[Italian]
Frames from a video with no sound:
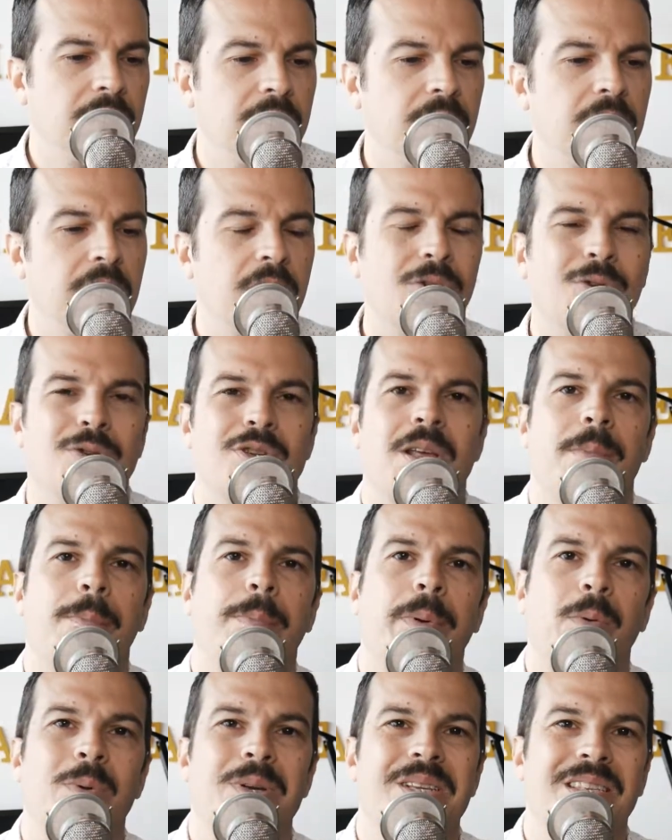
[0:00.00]
ti dicono
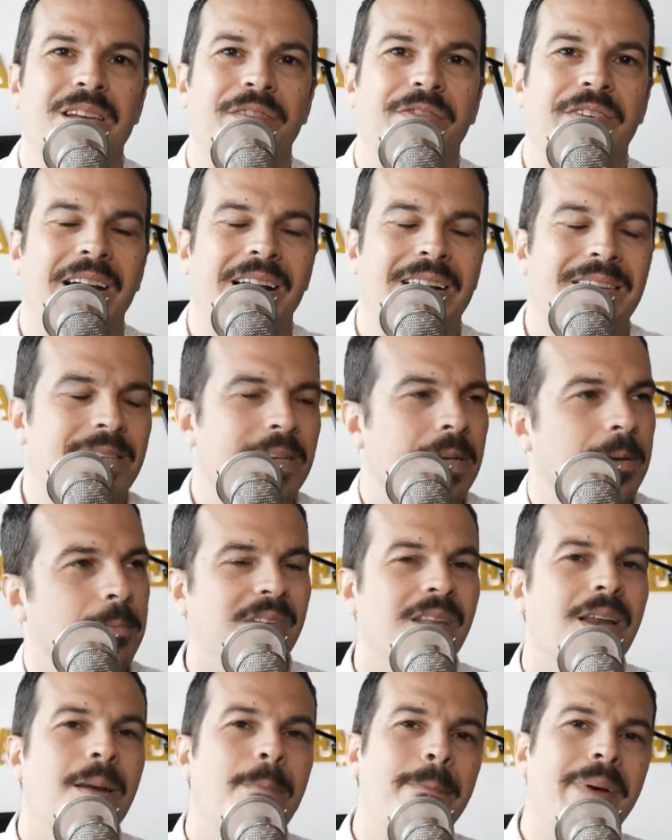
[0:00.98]
sempre questa frase,
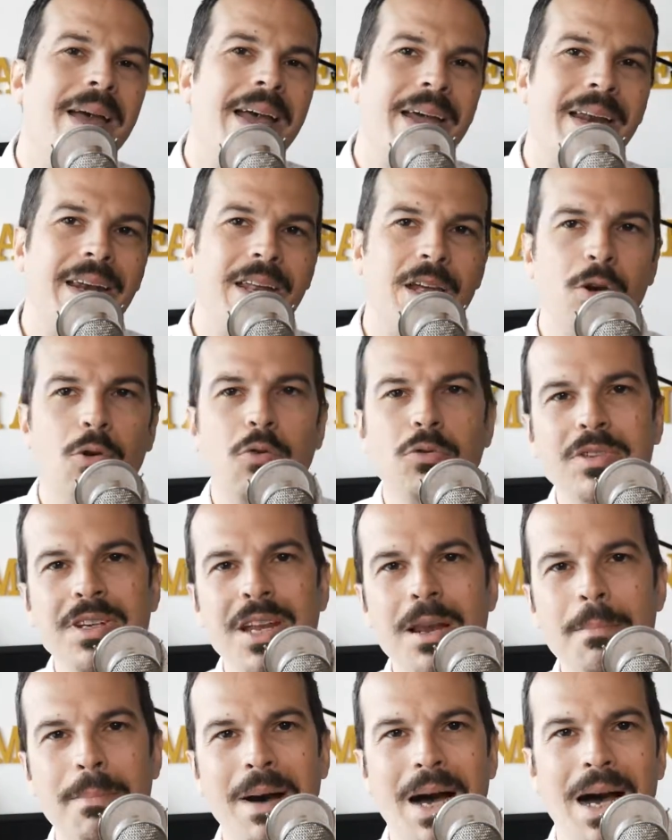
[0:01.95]
nel bene o
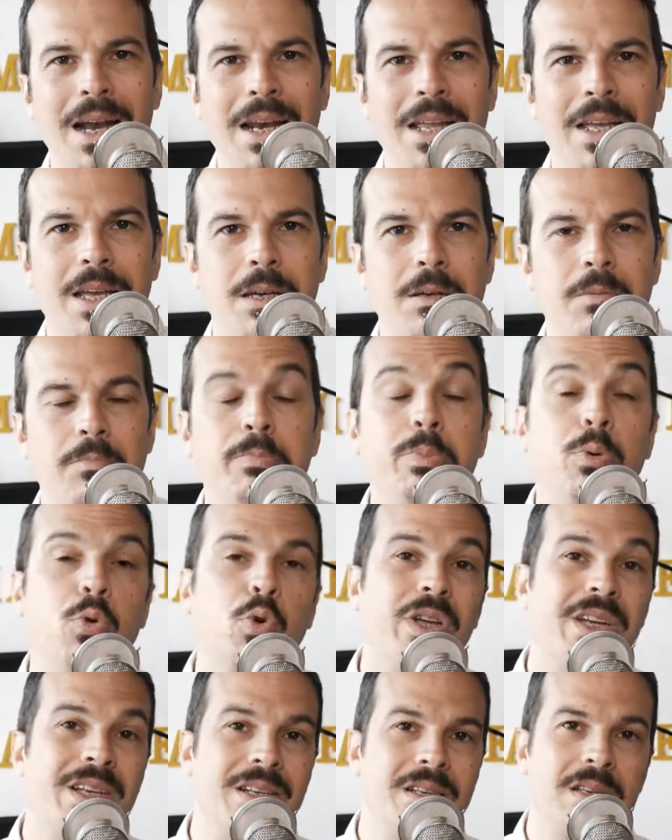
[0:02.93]
nel male,
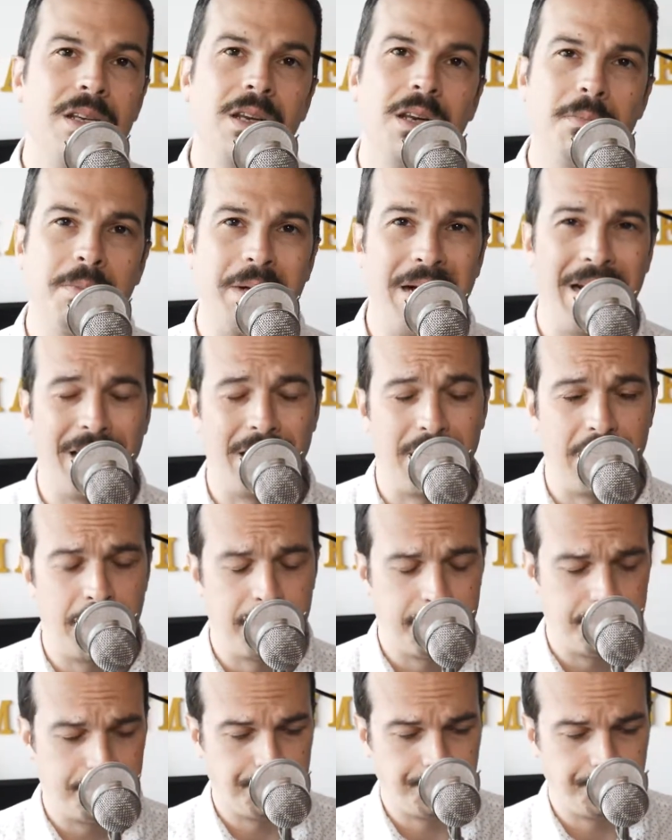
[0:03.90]
purché se ne parli